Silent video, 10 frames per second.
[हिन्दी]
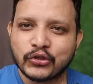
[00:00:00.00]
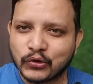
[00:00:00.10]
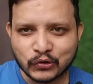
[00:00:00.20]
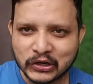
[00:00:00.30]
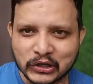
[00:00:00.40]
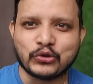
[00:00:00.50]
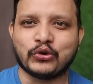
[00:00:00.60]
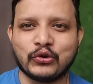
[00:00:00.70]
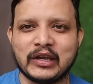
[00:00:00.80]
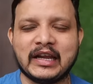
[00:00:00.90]
तो उन्होंने
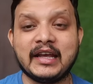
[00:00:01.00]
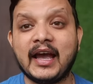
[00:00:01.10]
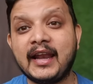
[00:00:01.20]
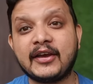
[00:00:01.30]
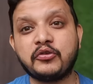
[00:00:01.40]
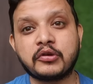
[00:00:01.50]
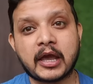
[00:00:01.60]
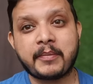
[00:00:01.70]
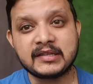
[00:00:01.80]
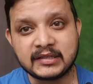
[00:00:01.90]
दोनों ले लिया है लेकिन उनके
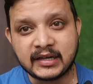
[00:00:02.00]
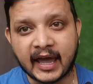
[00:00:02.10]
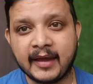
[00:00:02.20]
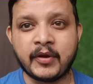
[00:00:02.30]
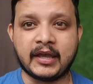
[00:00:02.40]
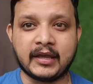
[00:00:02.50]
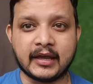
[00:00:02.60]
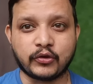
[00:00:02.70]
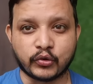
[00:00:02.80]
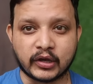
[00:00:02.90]
पास टाइम नहीं है
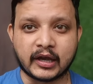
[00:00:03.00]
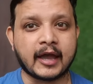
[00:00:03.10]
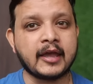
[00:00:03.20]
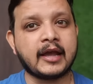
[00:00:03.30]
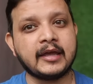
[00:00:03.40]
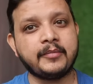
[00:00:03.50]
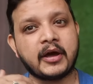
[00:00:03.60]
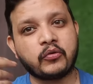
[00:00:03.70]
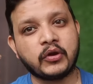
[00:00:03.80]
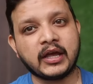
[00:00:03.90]
क्योंकि कई कई बार
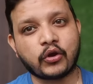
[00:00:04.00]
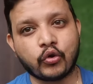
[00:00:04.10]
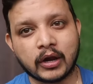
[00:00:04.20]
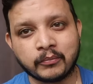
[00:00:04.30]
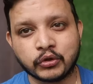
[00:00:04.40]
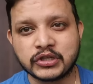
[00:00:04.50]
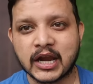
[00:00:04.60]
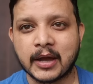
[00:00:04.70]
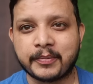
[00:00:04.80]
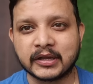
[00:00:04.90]
उन्हें कोलंबो
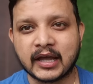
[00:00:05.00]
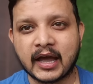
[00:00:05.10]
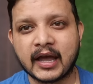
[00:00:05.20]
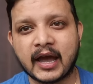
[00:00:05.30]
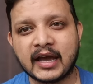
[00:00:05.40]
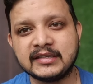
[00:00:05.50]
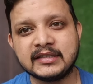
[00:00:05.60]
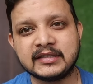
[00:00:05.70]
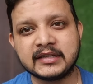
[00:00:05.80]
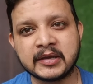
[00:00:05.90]
जाना पड़ता है
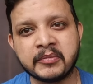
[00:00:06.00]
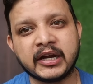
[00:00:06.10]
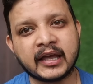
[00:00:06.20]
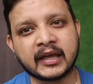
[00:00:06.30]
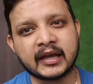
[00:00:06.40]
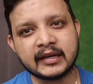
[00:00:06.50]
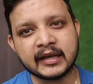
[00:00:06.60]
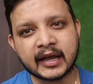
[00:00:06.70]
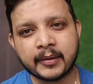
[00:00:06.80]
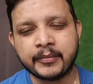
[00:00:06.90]
आईसीसी की मीटिंग के
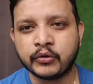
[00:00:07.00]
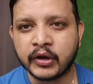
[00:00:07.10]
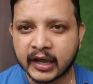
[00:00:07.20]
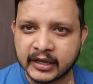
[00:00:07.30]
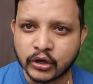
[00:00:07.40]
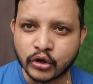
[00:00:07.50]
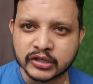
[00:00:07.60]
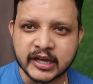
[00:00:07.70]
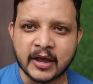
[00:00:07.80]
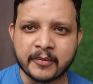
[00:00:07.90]
लिए कभी उन्हें कहीं और
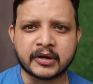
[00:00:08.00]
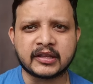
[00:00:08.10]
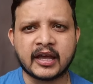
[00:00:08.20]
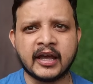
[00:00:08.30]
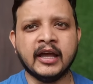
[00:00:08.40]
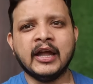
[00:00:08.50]
जाना पड़ता है